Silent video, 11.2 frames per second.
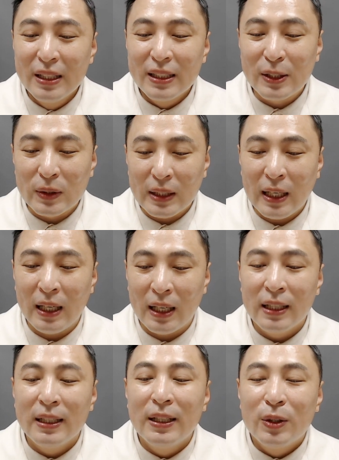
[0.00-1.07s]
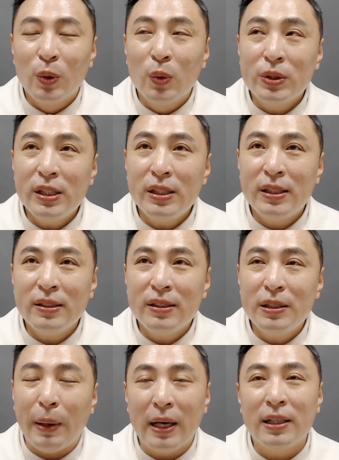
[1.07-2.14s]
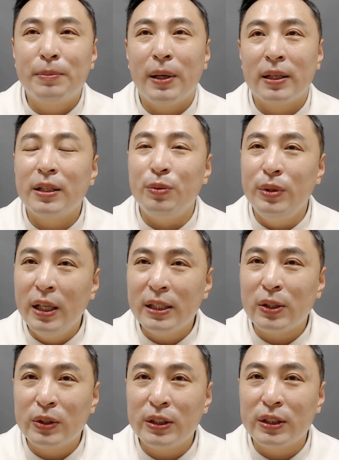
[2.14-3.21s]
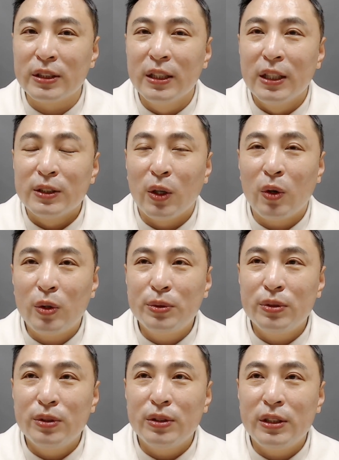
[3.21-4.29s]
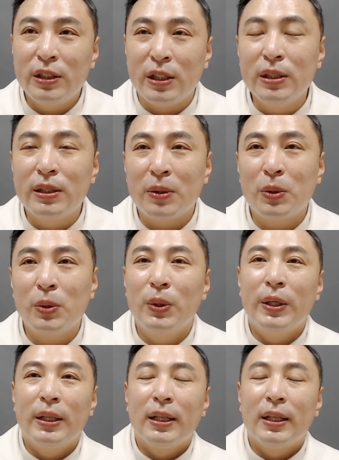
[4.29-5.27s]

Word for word: 그러나 농취증을 발급받기 위해서는 여러분들이 진짜로